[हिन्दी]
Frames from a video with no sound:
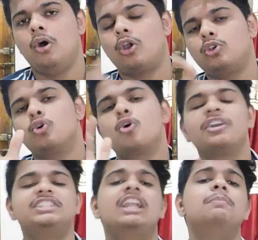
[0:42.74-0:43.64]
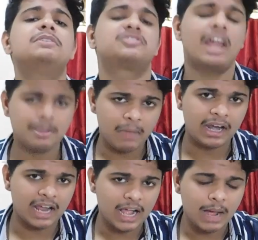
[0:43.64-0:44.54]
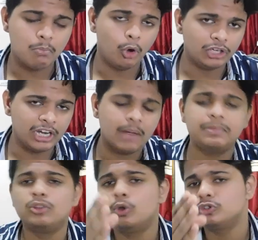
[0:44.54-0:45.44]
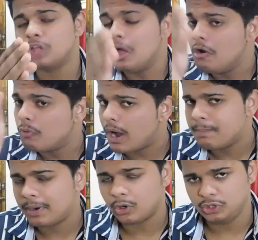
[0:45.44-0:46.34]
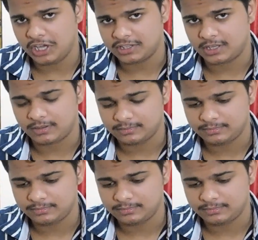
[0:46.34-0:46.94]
और लोगों के चैनल पे स्ट्राइक मारने का काम मॉडल ने अपने दोस्त वाइपर को दिया था